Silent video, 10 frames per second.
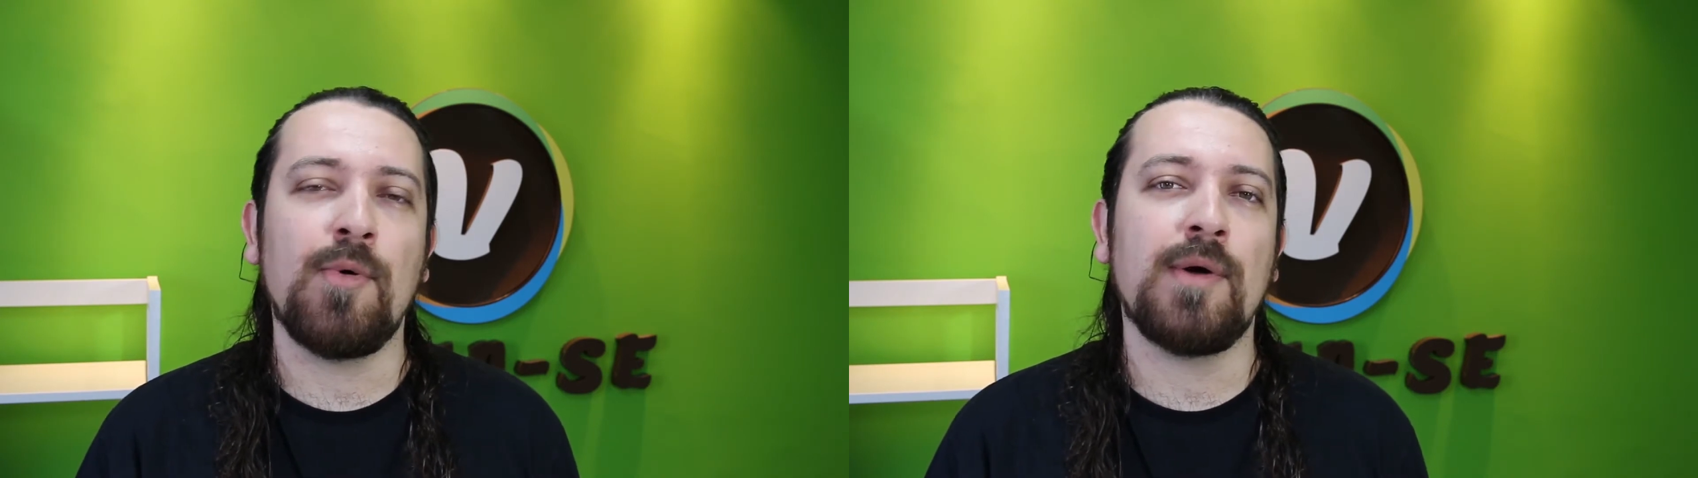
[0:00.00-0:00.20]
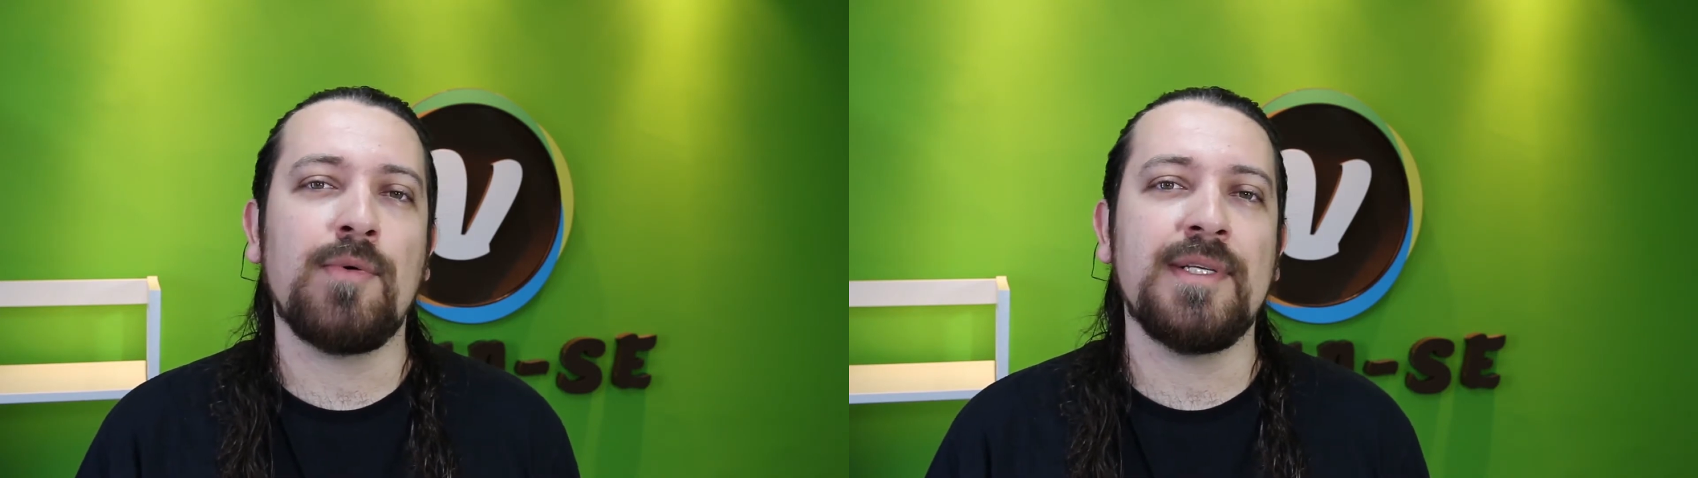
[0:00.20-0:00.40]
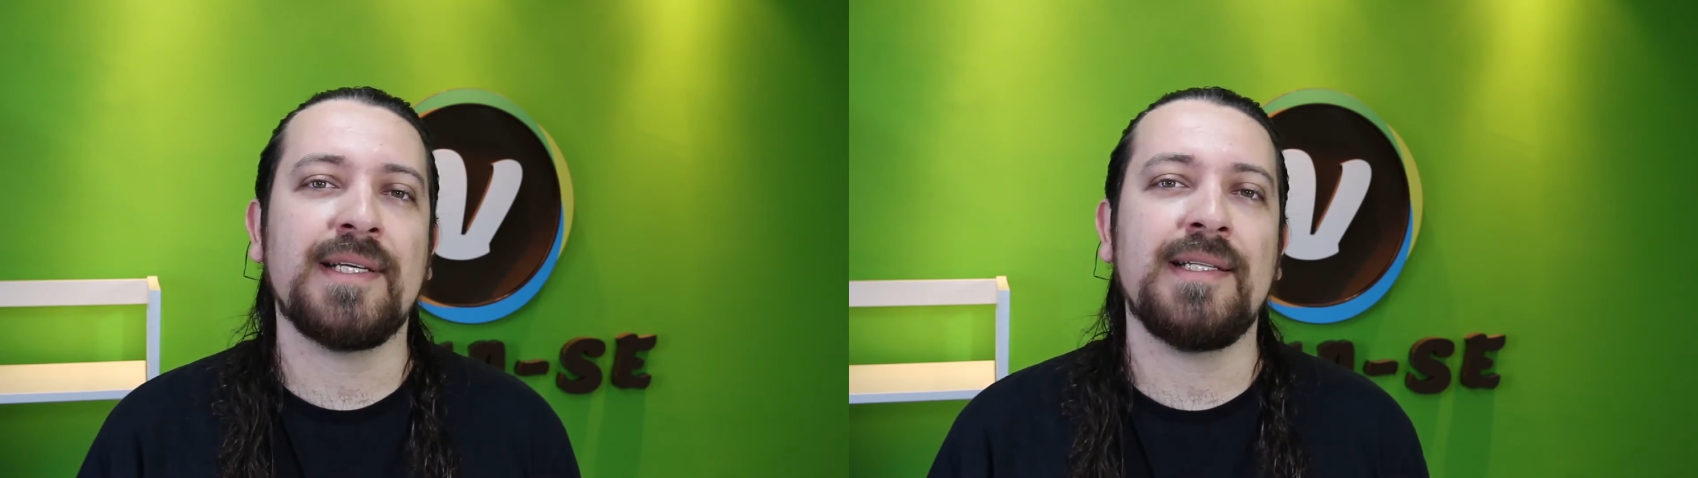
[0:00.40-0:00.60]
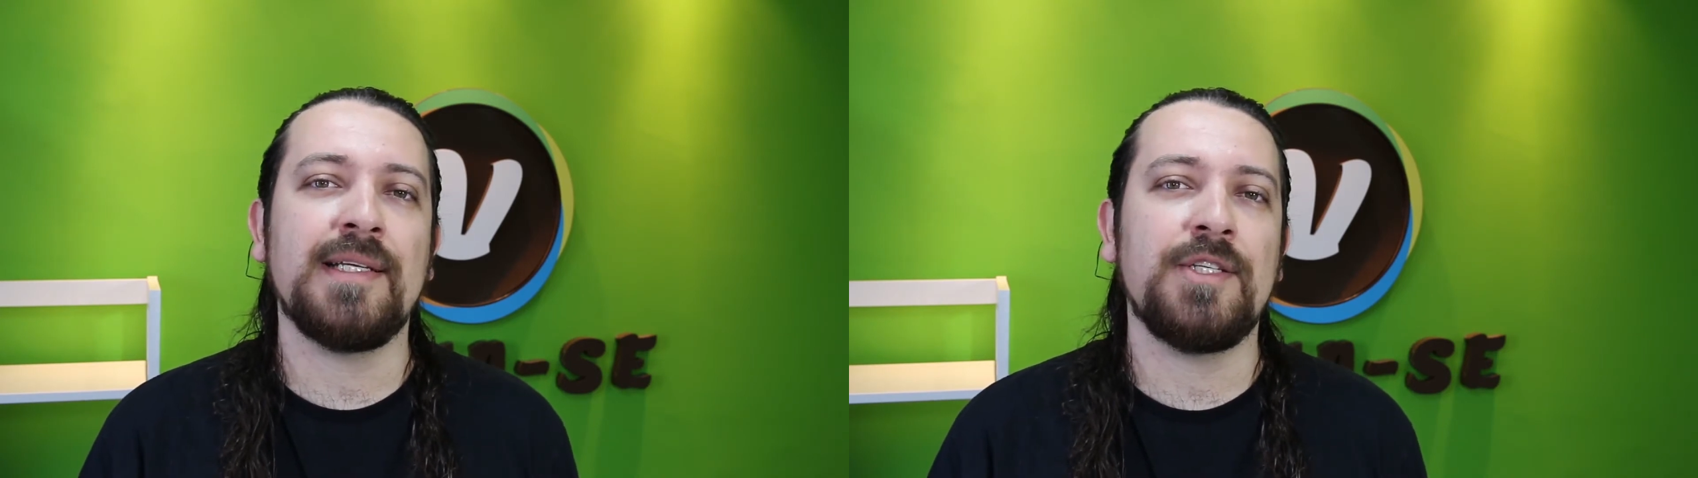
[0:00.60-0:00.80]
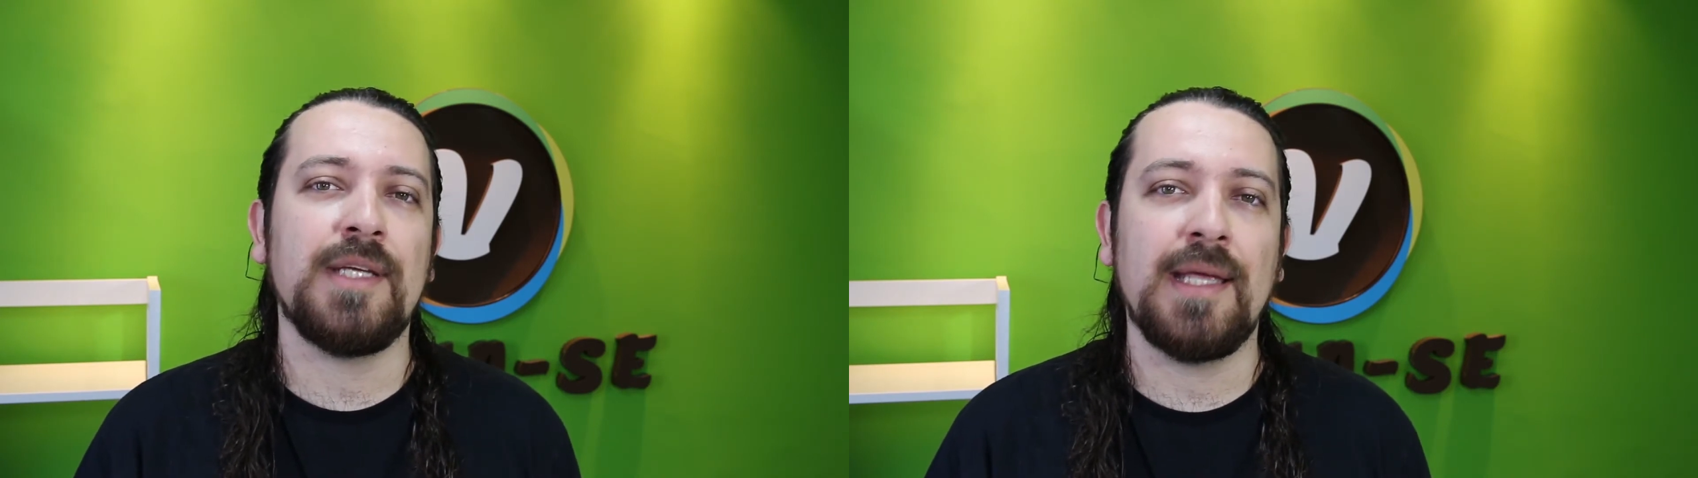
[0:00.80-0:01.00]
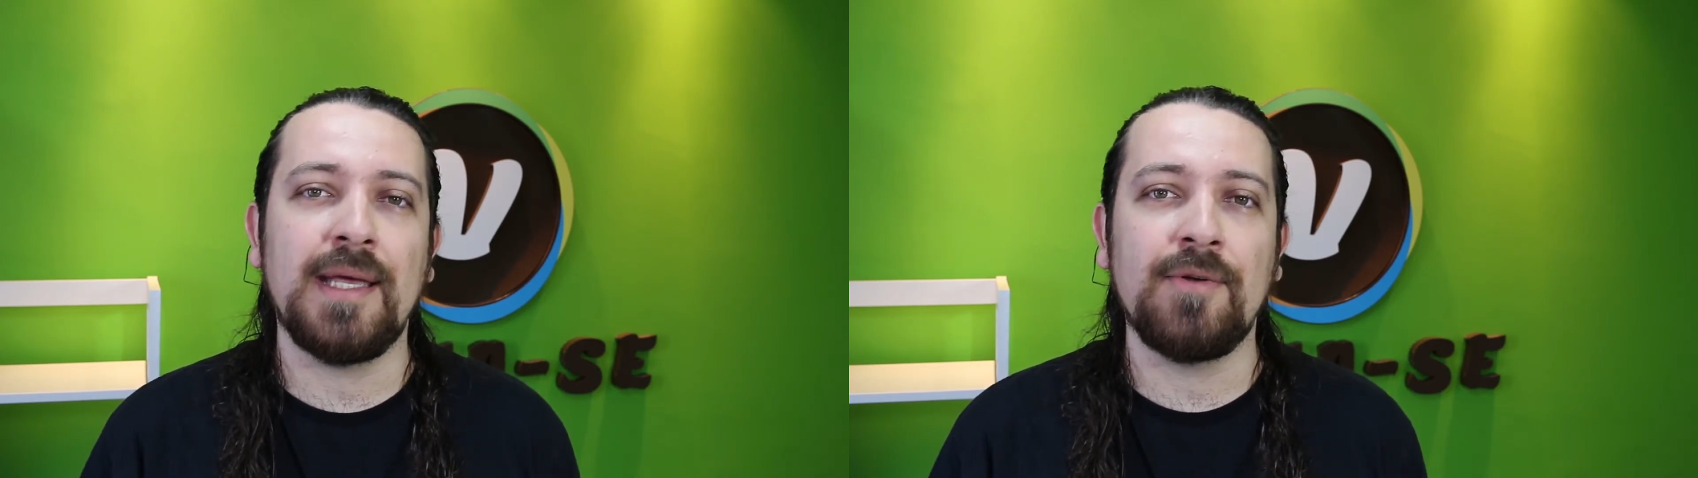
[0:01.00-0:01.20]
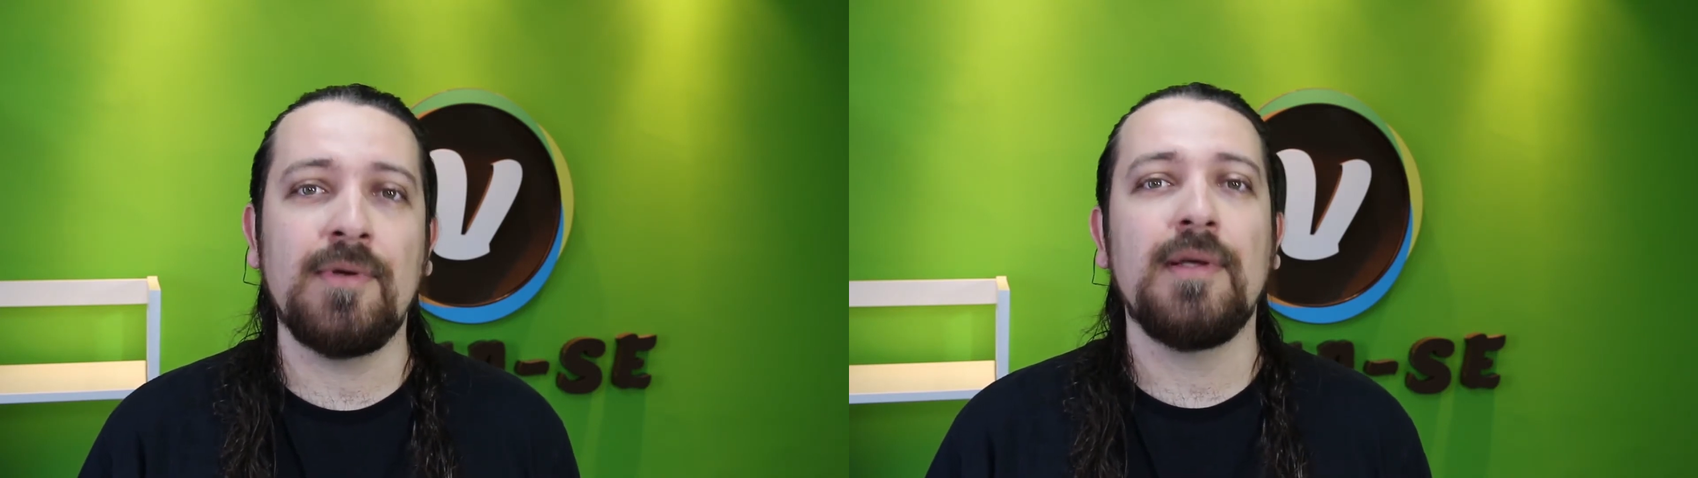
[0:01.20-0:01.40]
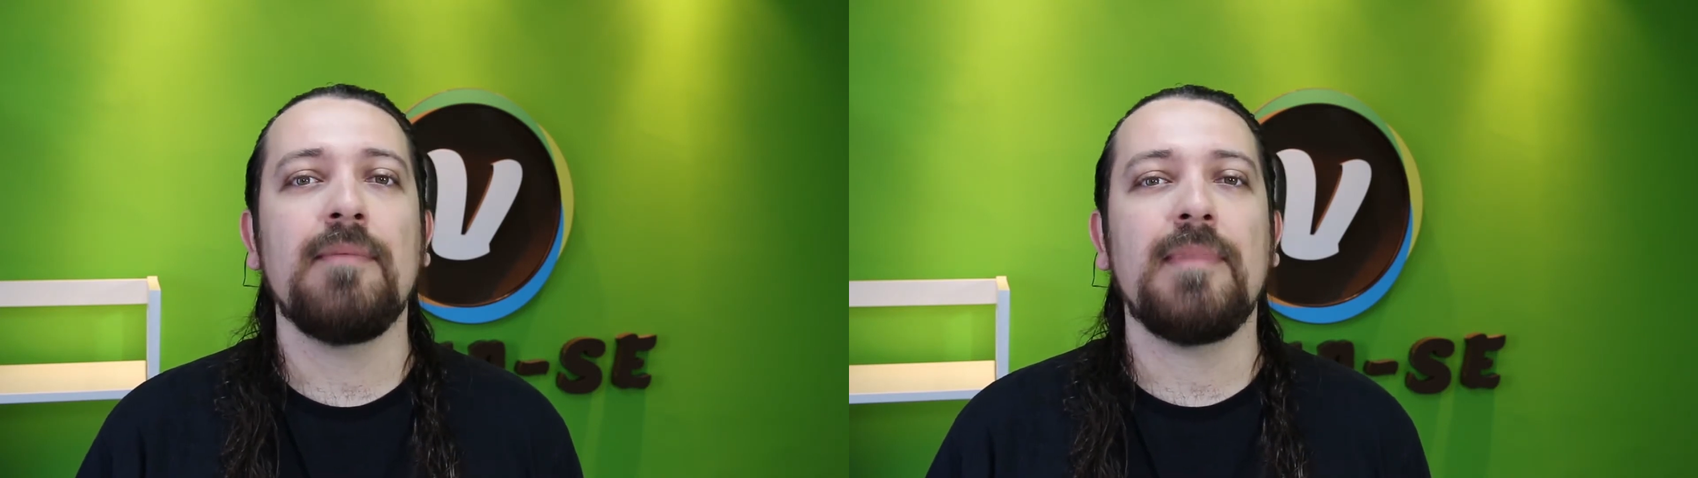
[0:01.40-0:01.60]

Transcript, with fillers: alguma coisa que dê dinheiro,